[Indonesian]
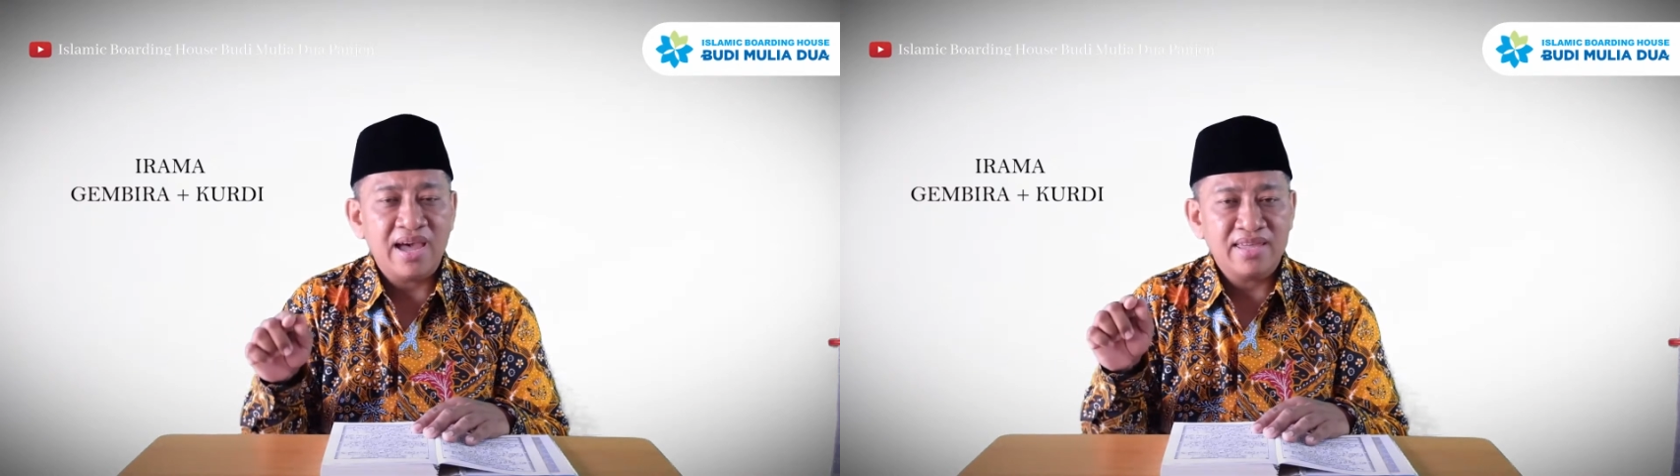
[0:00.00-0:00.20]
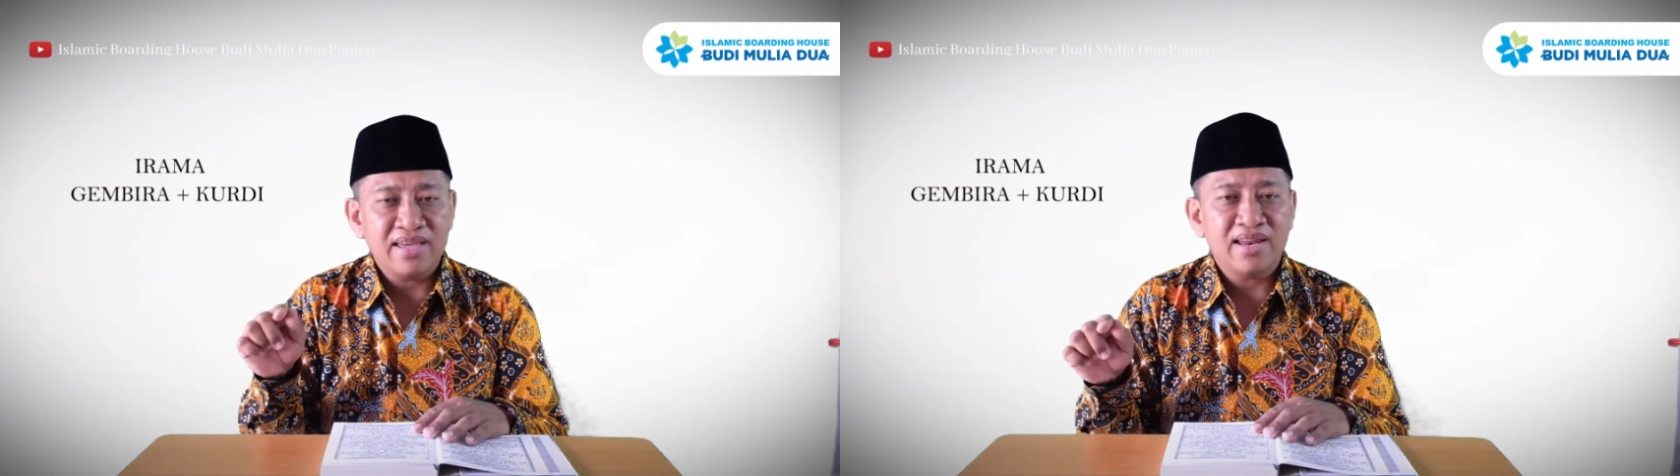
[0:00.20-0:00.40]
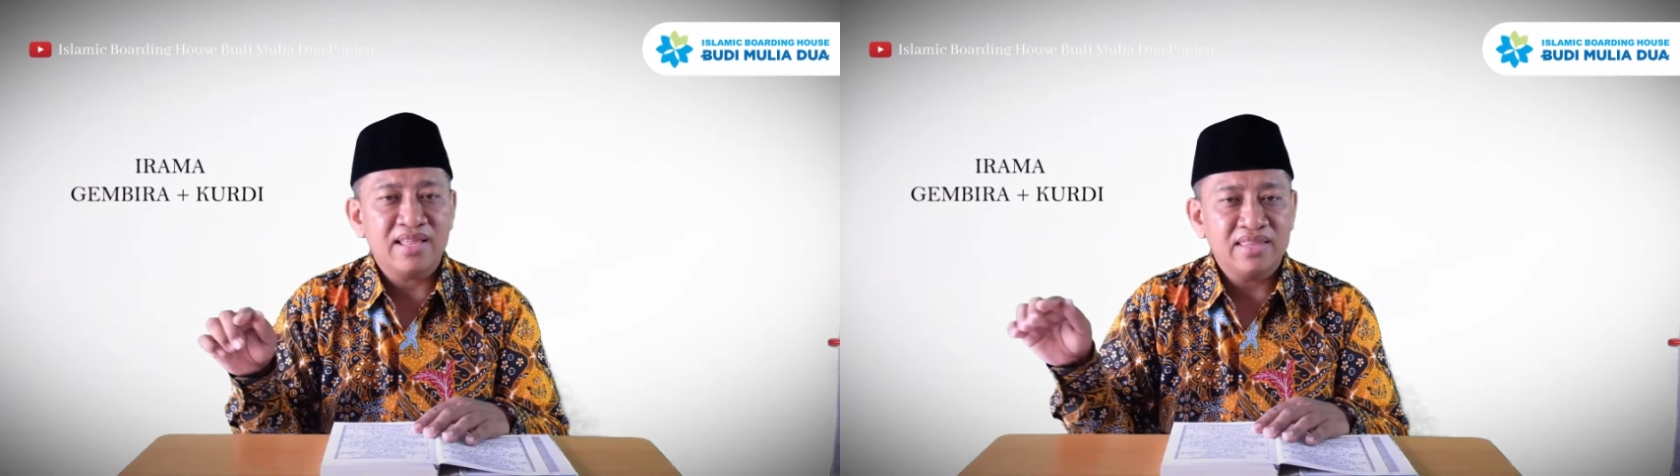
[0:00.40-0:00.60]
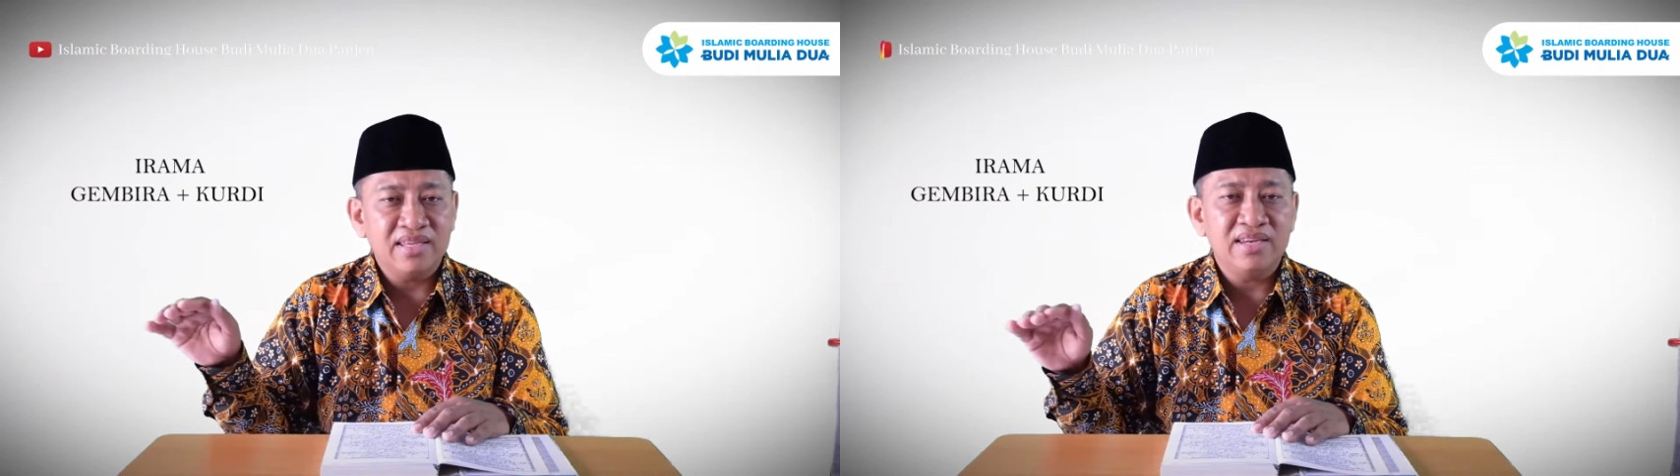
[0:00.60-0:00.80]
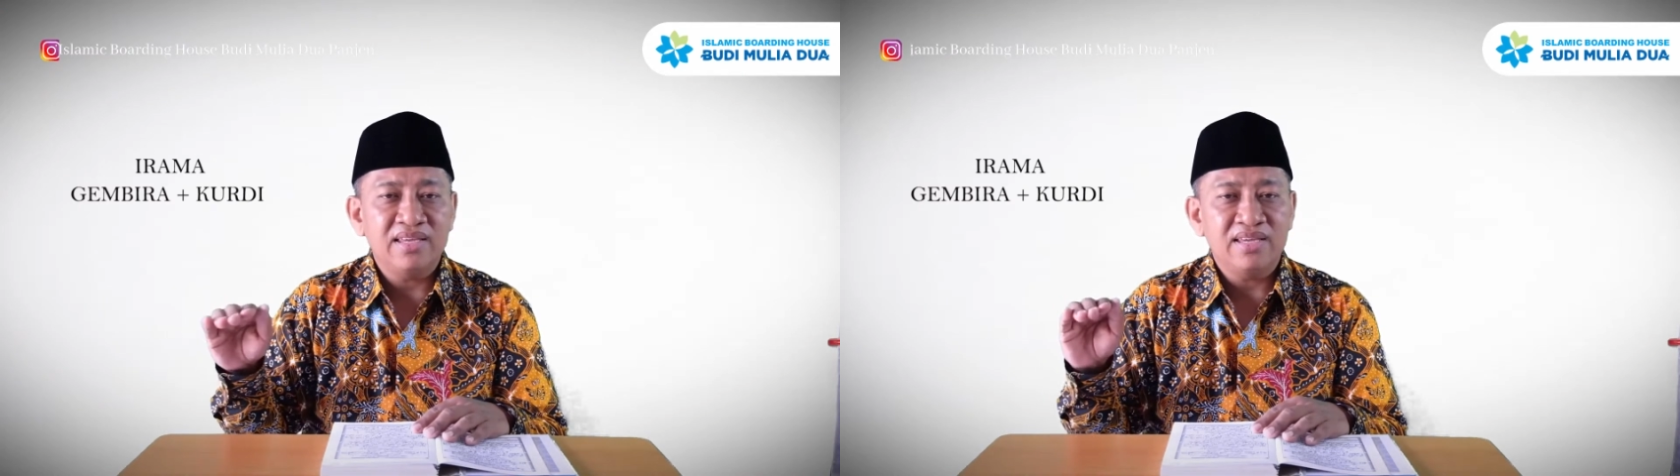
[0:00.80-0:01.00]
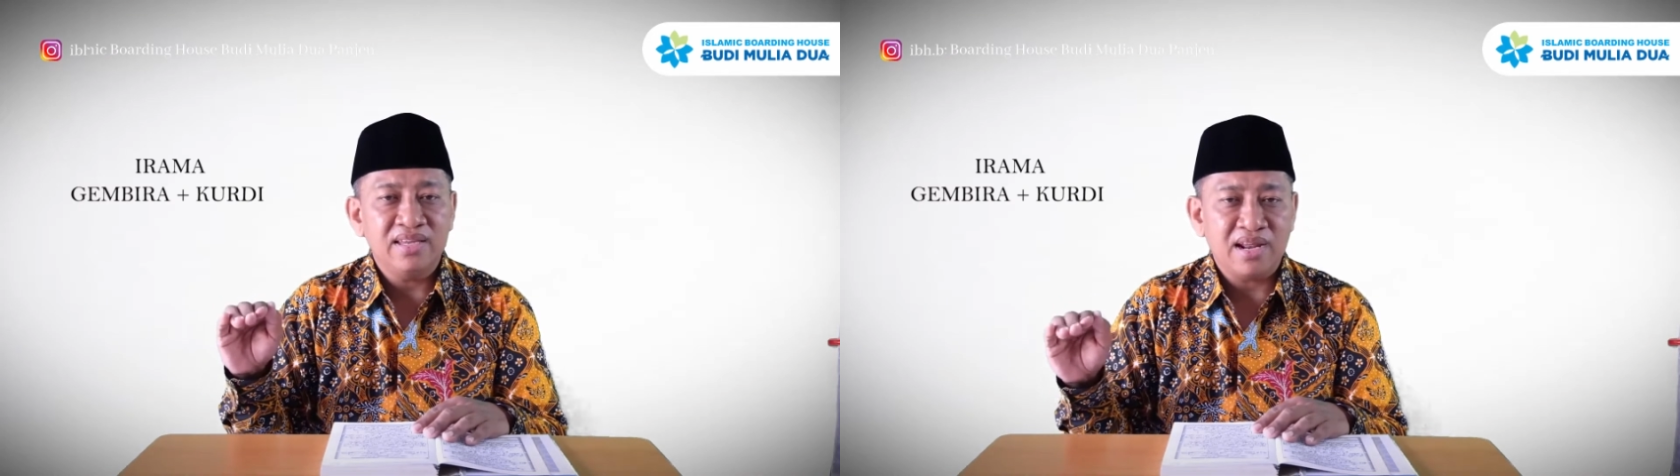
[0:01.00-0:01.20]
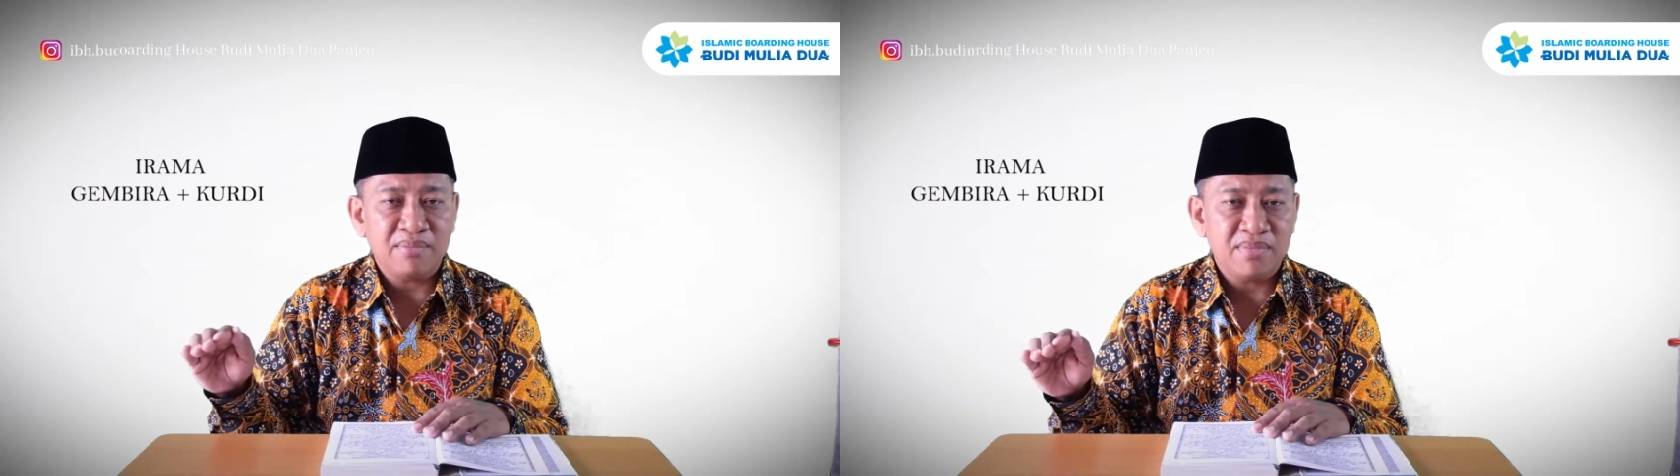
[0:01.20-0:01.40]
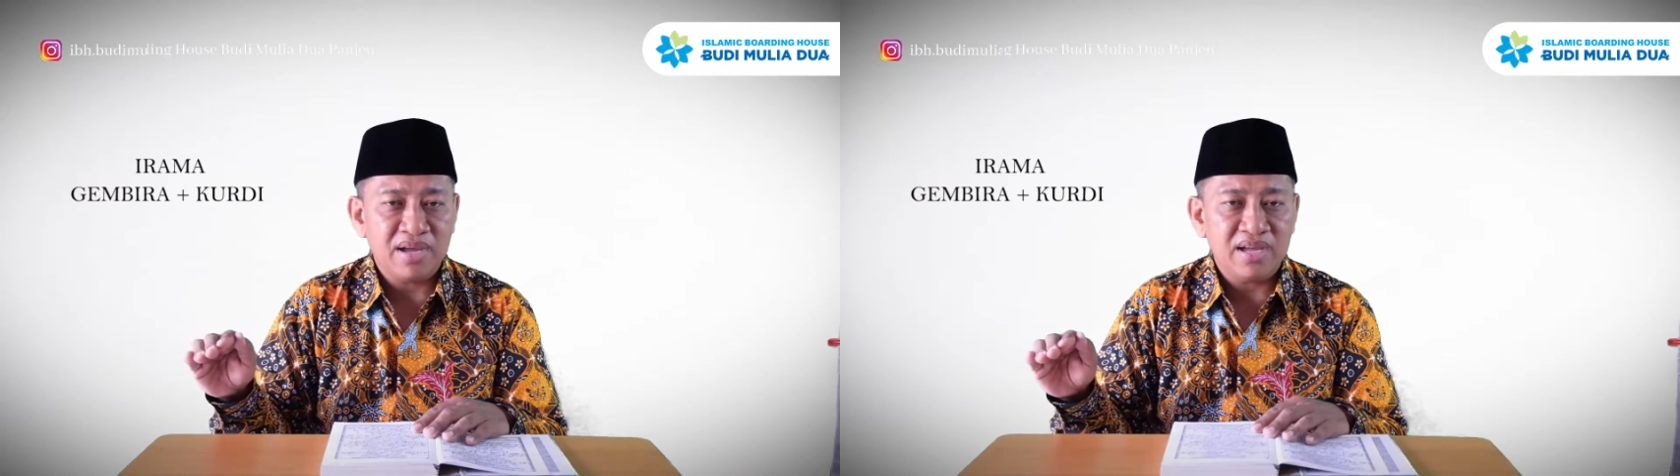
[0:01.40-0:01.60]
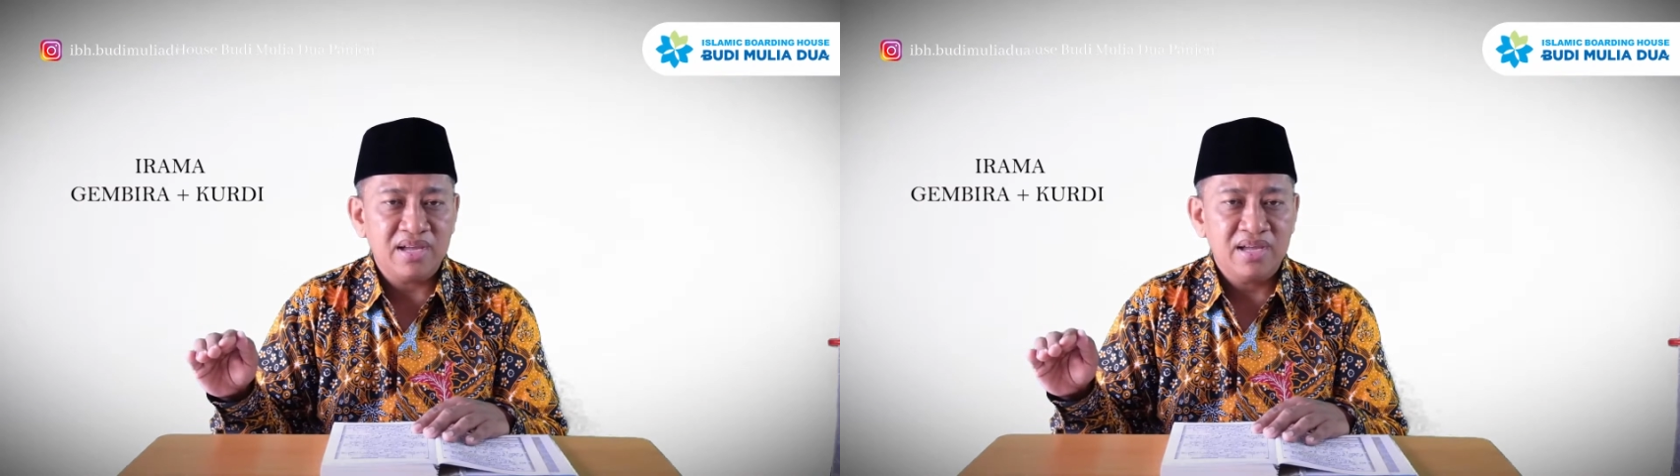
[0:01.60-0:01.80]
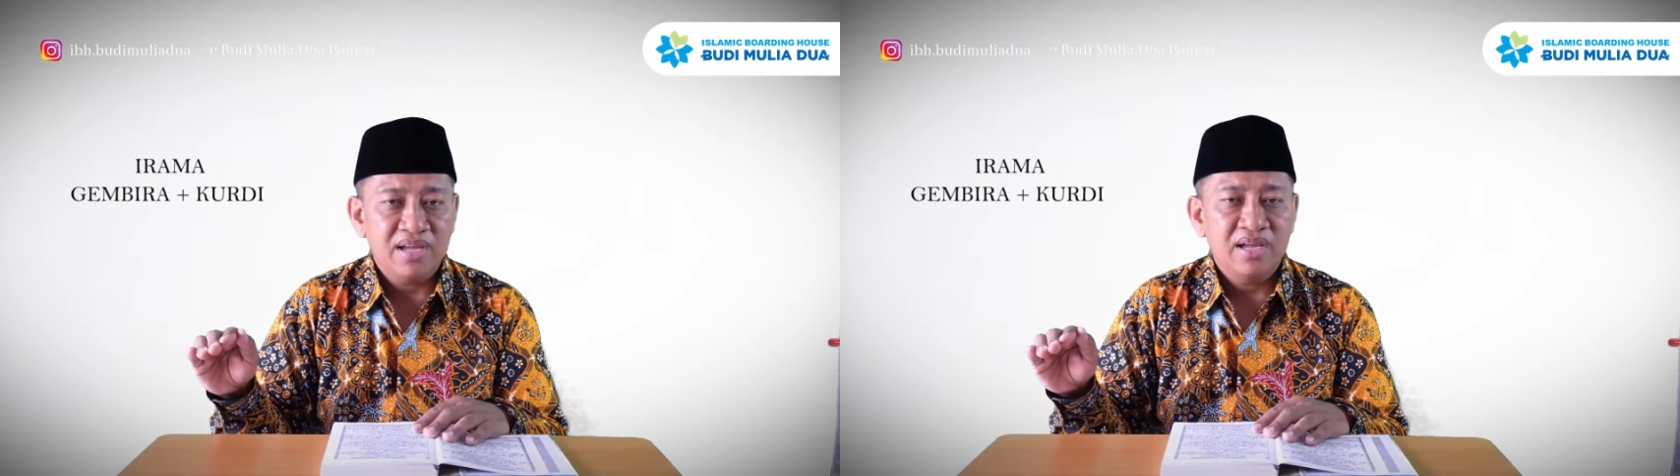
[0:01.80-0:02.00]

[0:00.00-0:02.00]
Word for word: hanya nanti di irama